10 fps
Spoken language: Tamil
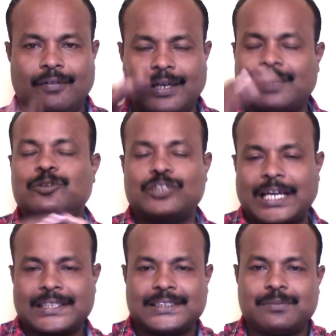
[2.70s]
வெல்கம் டு
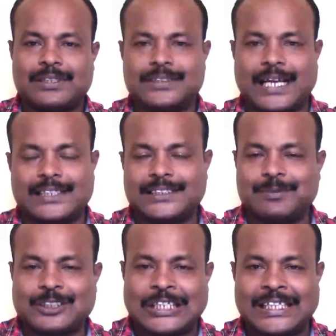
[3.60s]
ஜாக்கி சினிமாஸ் ஜாக்கி
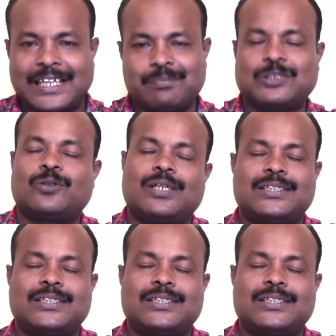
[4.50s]
சினிமாஸ் இந்த எபிசோடில்